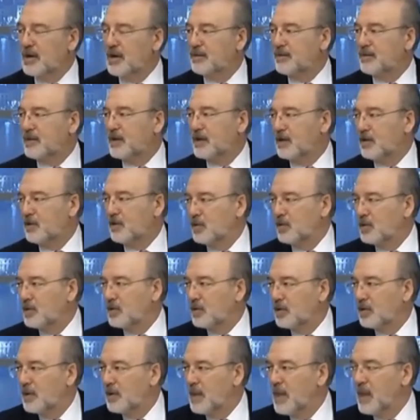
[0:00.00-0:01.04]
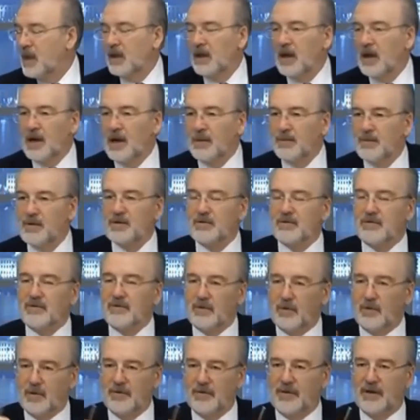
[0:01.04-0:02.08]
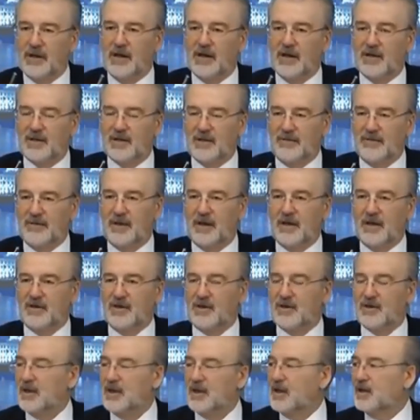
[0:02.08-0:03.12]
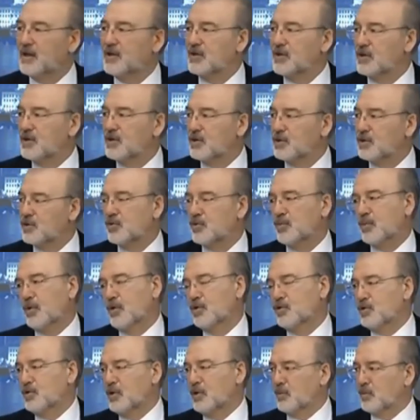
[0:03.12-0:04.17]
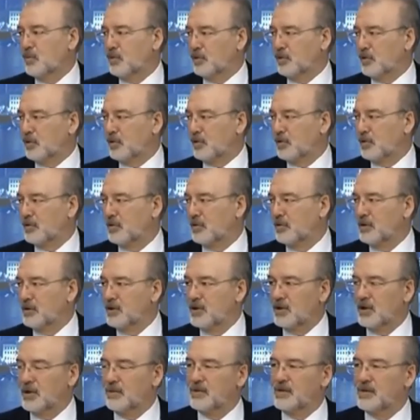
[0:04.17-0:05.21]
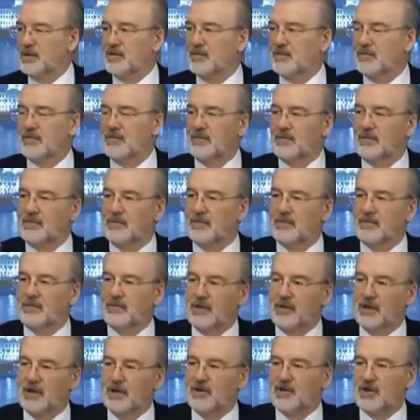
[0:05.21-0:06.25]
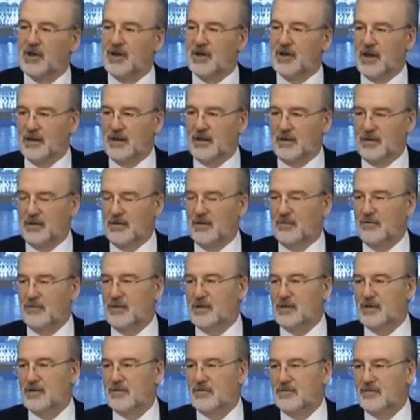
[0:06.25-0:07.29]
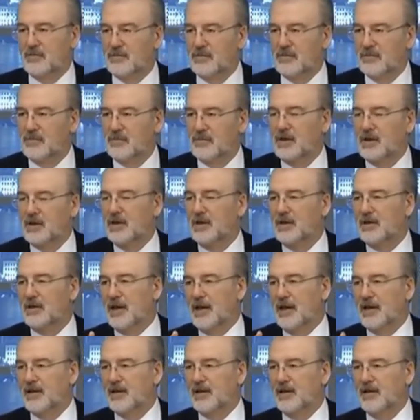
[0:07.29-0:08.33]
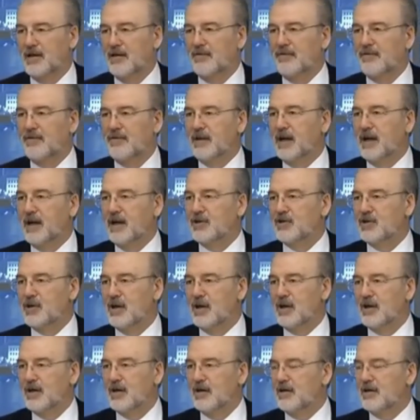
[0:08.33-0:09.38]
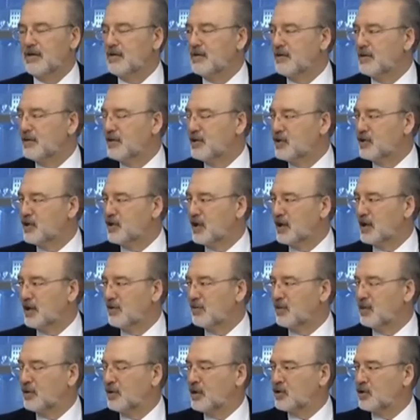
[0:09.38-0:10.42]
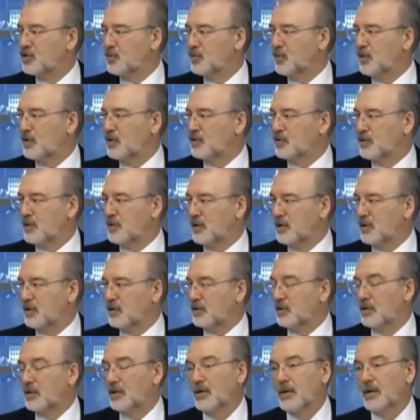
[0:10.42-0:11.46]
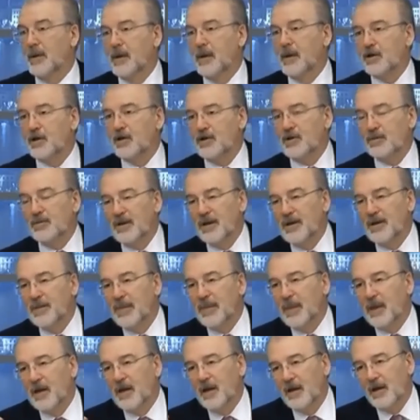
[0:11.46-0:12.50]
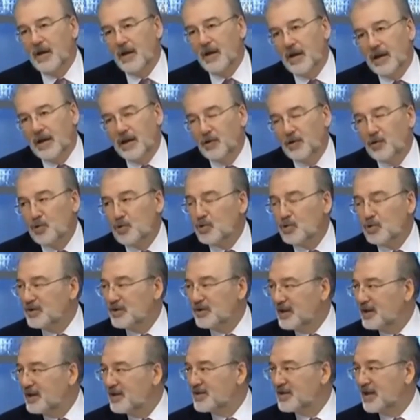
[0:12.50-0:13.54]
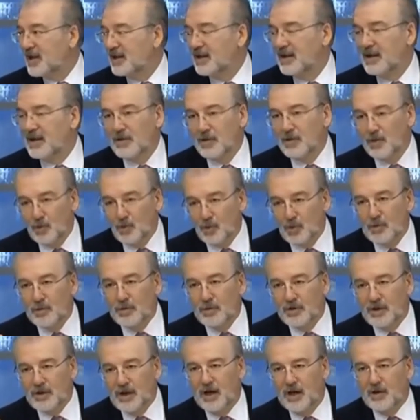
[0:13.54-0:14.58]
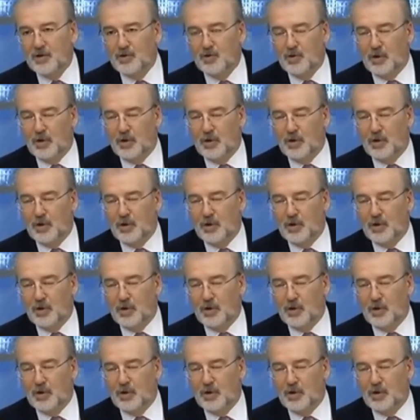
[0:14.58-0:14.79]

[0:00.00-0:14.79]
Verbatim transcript: alıyordu. Ya biz o falanca filanca sanatçı için sponsor bulduk. İşte bizim ilçeden, bizim ilden, filanca iş adamı ona sponsor oldu. Şimdi e, düşünce insanların durumu daha zor.